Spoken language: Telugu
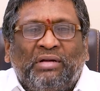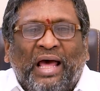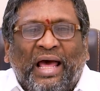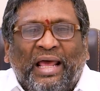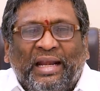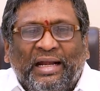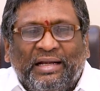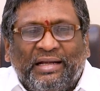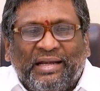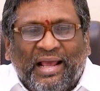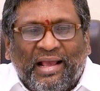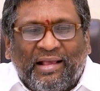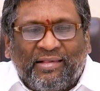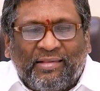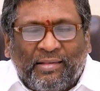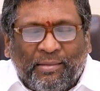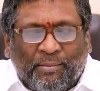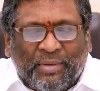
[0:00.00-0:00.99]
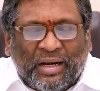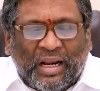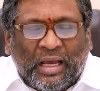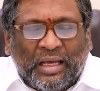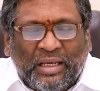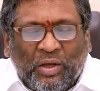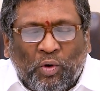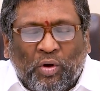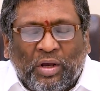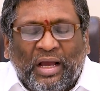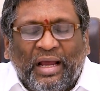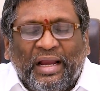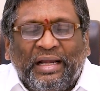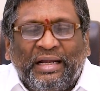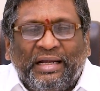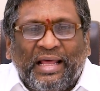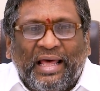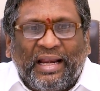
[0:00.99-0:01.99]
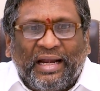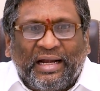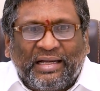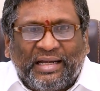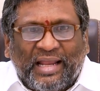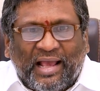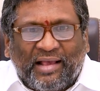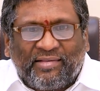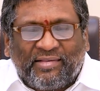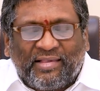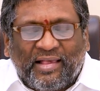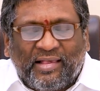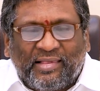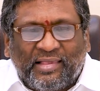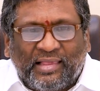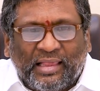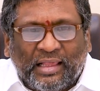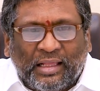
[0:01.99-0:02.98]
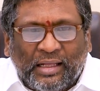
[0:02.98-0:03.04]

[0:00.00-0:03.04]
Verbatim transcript: డైరెక్ట్ ట్యాక్స్ మన యొక్క ఇండైరెక్ట్ ట్యాక్సెస్